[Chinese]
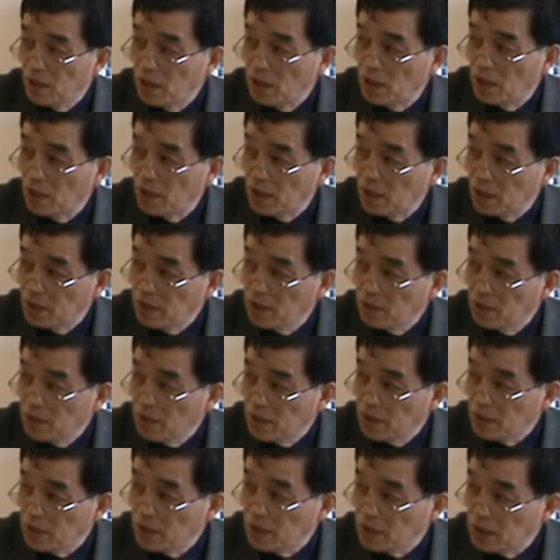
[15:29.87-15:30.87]
呃，另
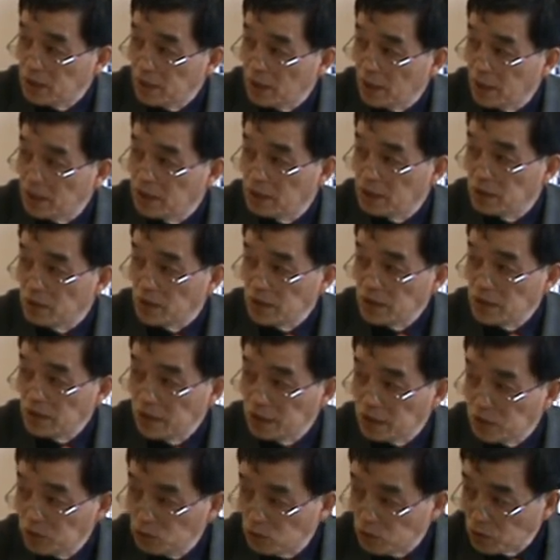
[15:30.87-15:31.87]
外一个是安瑟伦，
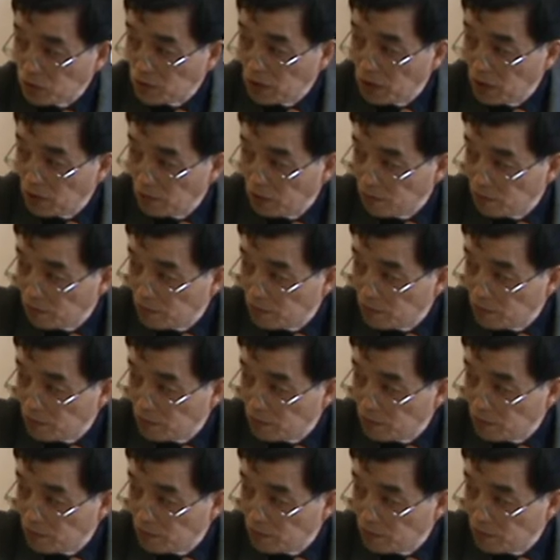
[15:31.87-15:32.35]
也是主教，